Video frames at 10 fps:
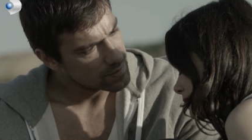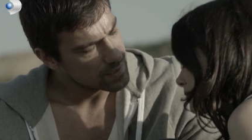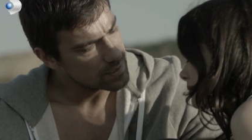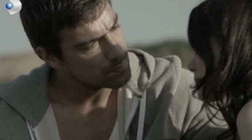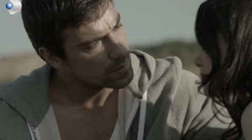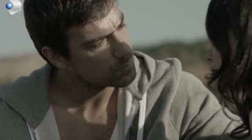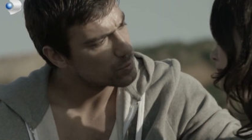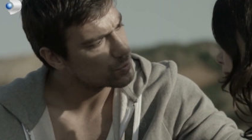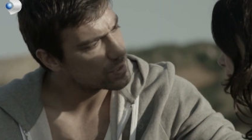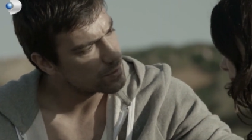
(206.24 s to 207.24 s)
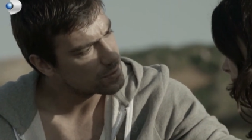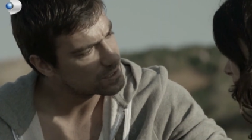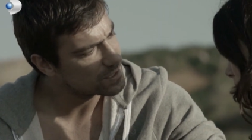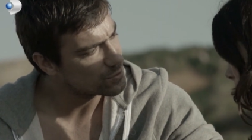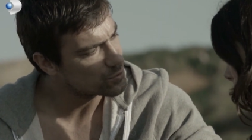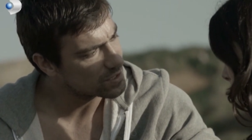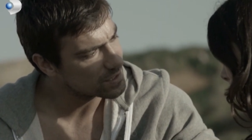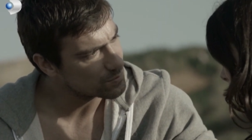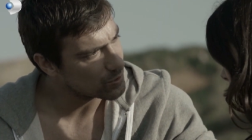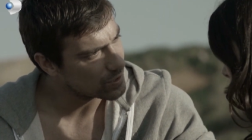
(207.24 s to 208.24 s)
Sen hep benim o güzel bakışlı küçük
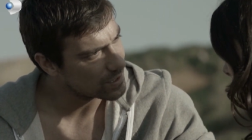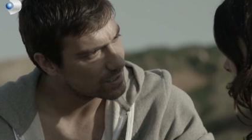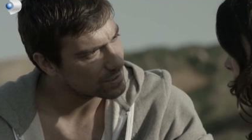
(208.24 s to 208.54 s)
kızım olarak